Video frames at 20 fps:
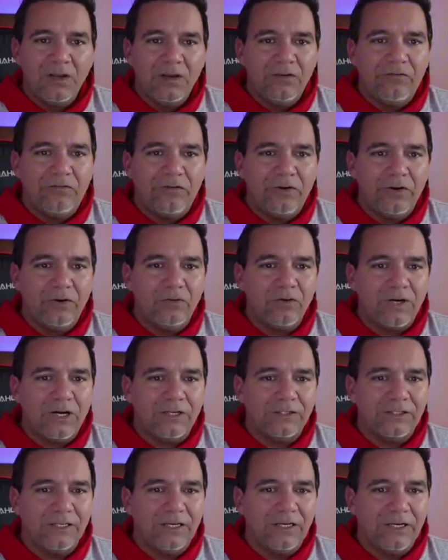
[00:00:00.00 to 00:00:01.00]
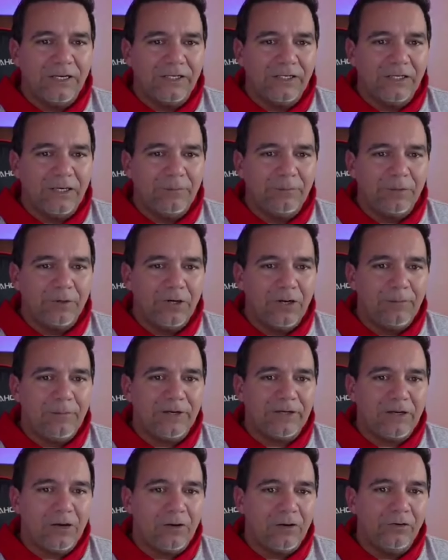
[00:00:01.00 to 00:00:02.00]
Fue un canal ahí. El problema es
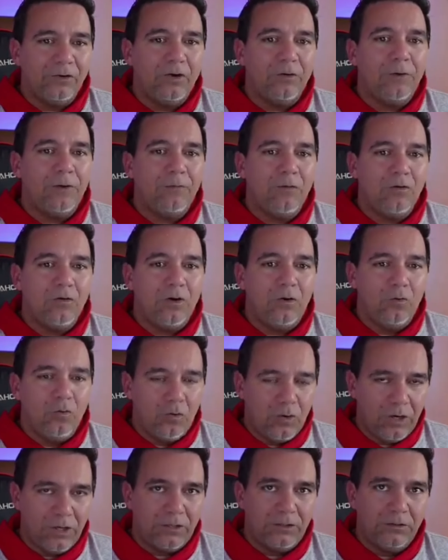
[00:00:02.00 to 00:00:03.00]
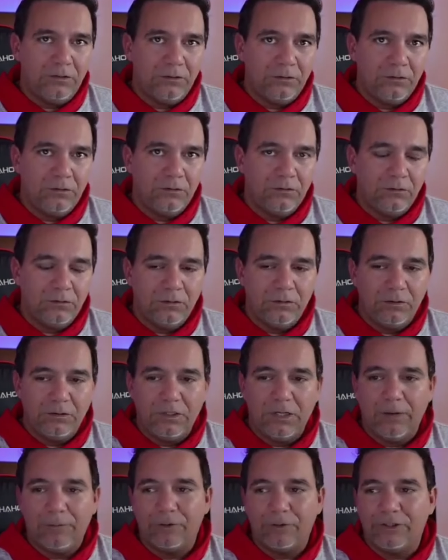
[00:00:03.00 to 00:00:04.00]
que cuando yo me pongo a buscar
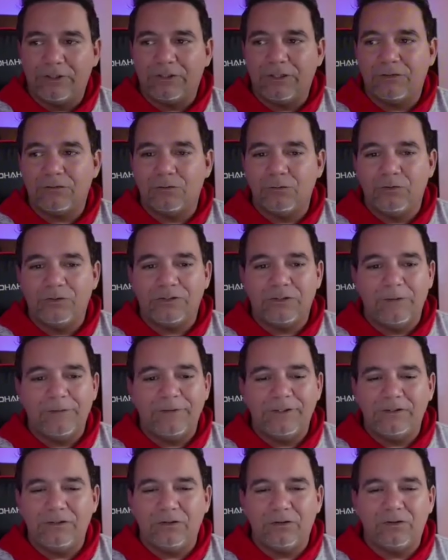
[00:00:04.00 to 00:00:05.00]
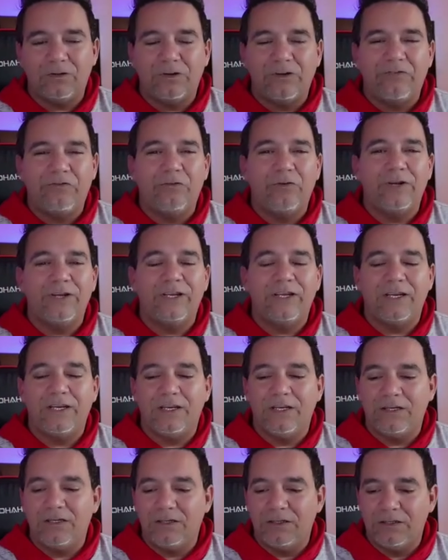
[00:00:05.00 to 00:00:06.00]
la protesta, supuestamente creo que fue en
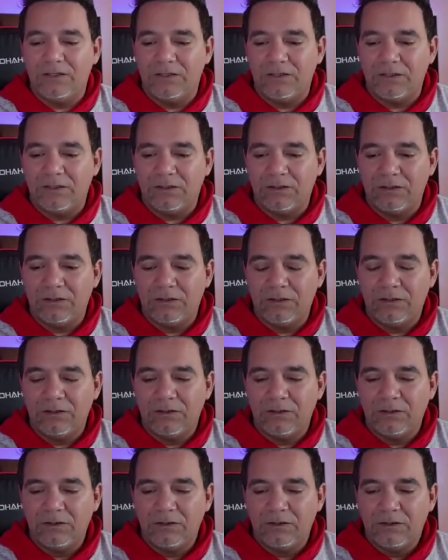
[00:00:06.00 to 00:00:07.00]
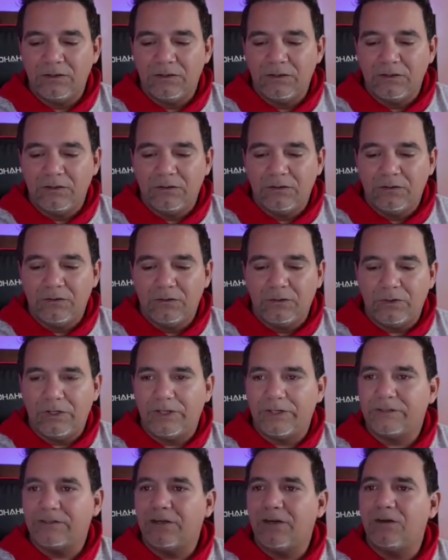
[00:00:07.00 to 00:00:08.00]
el. Bueno, la
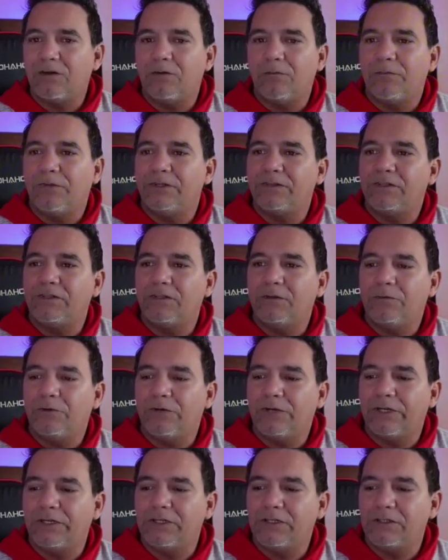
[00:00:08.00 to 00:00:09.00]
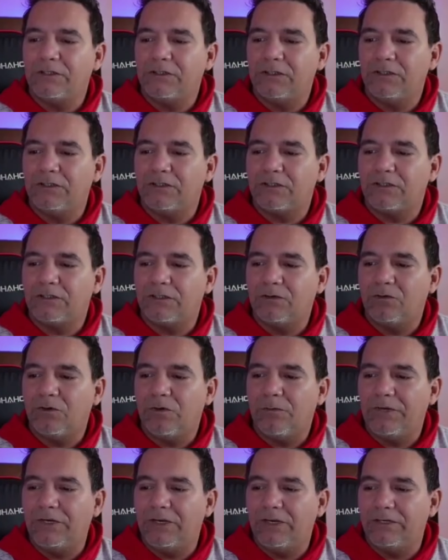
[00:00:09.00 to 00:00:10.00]
que estaban compartiendo por ahí, dice
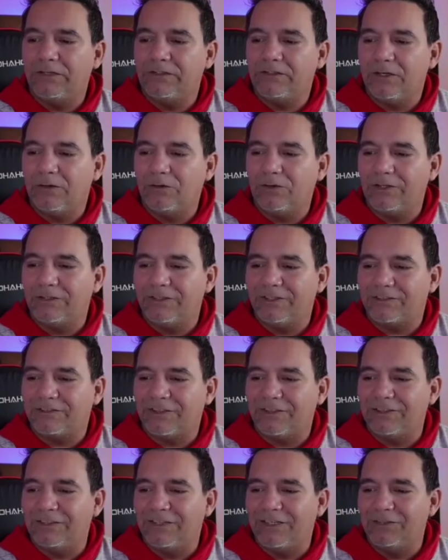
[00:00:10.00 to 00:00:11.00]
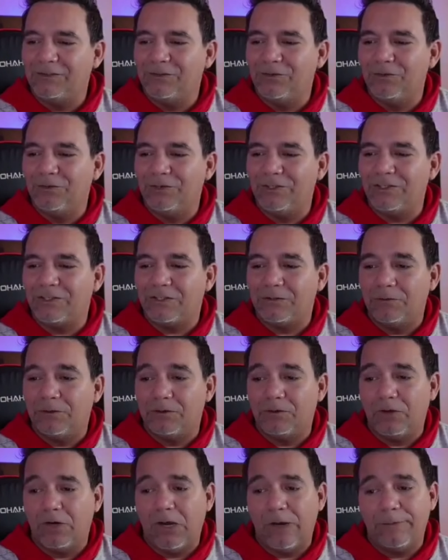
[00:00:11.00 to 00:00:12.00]
mi la dictadura te está tirando durísimo.
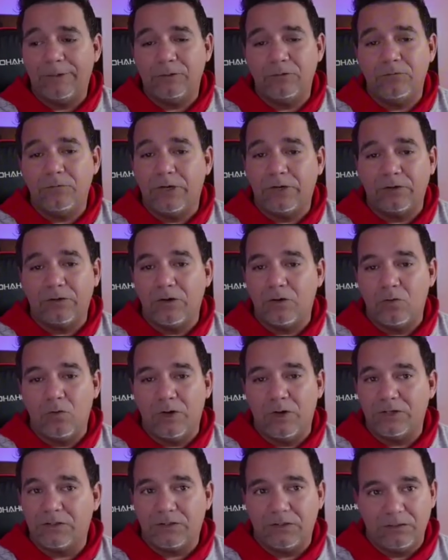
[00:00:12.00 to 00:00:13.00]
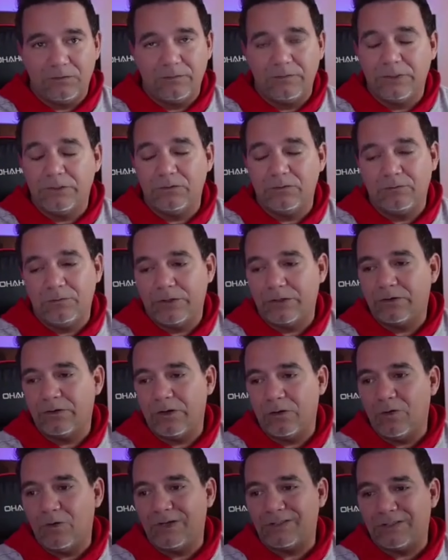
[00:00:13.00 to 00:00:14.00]
No, ya me tumbaron el WhatsApp, me tumbaron el
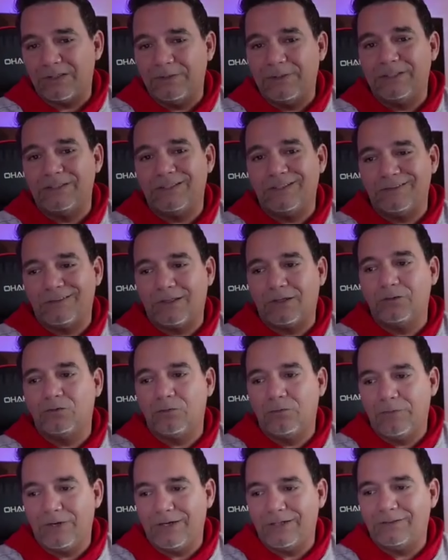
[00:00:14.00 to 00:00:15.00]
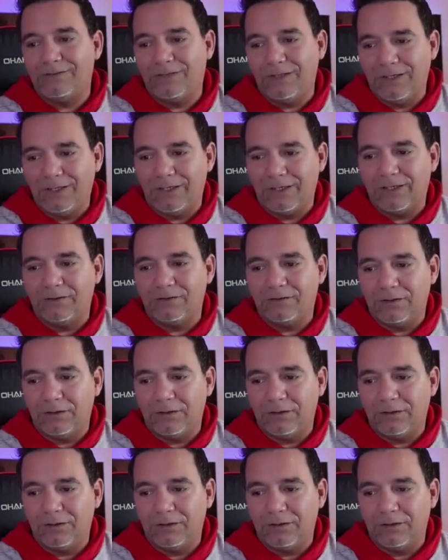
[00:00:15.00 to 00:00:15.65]
WhatsApp y me intentaron tumbar el Telegram